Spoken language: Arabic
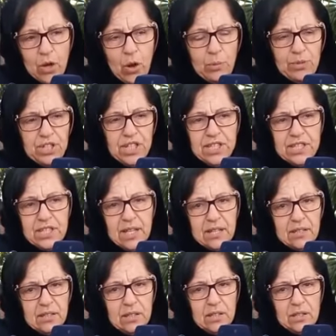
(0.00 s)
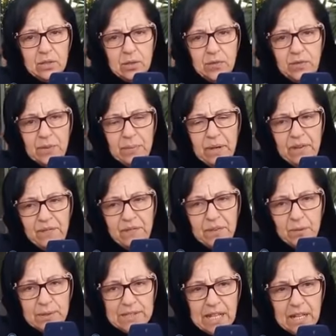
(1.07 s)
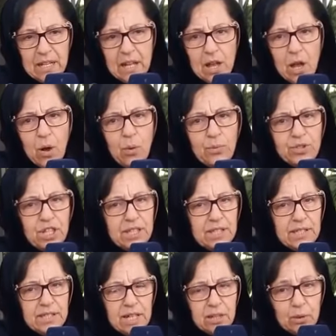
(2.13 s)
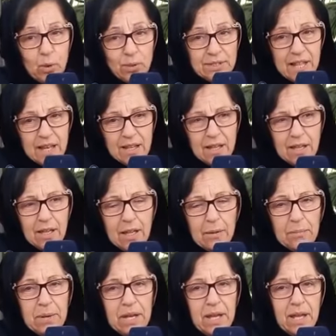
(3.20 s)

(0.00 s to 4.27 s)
ومشيت كنشوف الملف فين وصل ومشيت ندير نسخ من